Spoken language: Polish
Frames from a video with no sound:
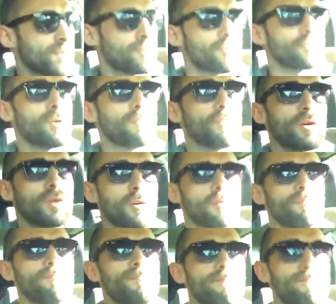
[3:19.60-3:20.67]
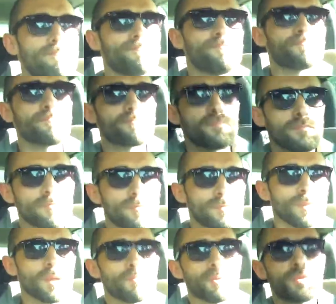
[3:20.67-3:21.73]
drugą nogą
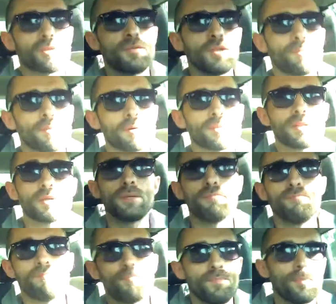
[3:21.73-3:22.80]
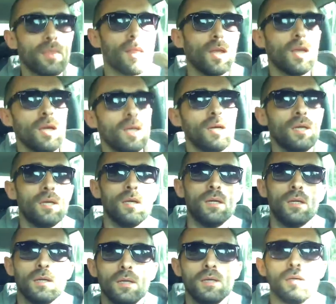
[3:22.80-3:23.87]
po stronie polskiej
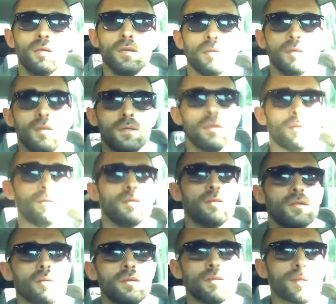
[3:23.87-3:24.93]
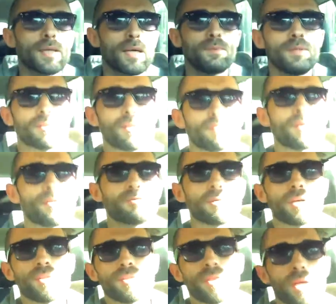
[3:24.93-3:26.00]
yy, taka miejscowość,
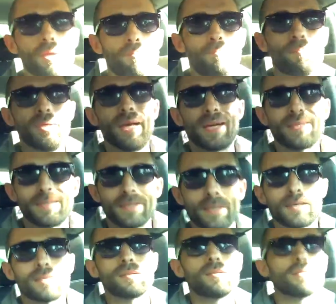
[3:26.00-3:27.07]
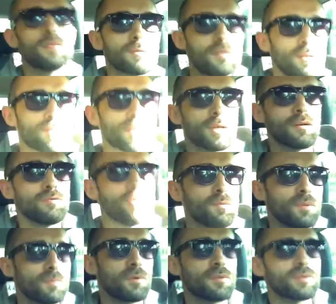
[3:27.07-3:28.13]
słuchajcie, jak Piasek. To jest zachodnie
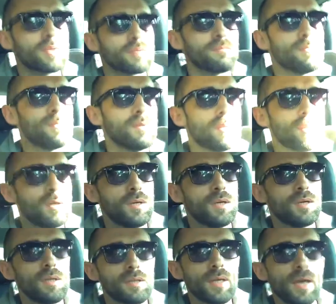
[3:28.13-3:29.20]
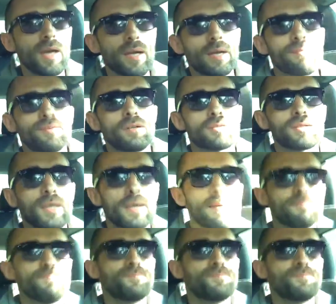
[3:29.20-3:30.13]
pomorski. Taka wioska.